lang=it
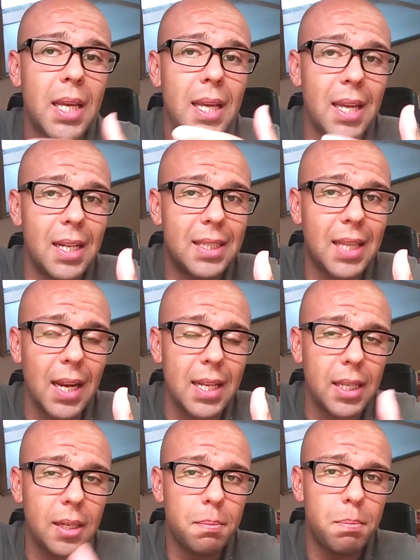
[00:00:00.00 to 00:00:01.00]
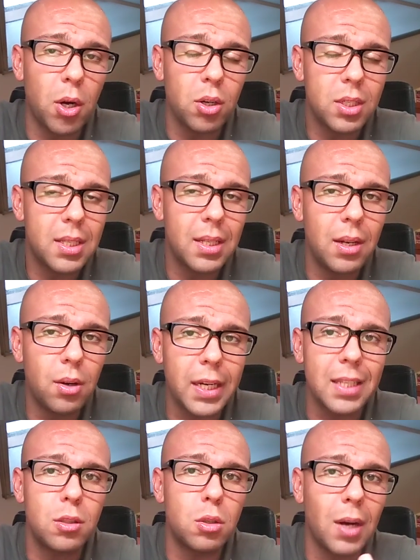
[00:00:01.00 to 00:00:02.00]
il trading post di
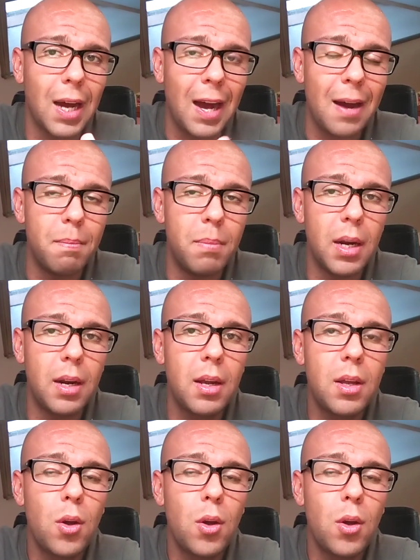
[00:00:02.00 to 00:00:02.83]
Lorenzo Abel,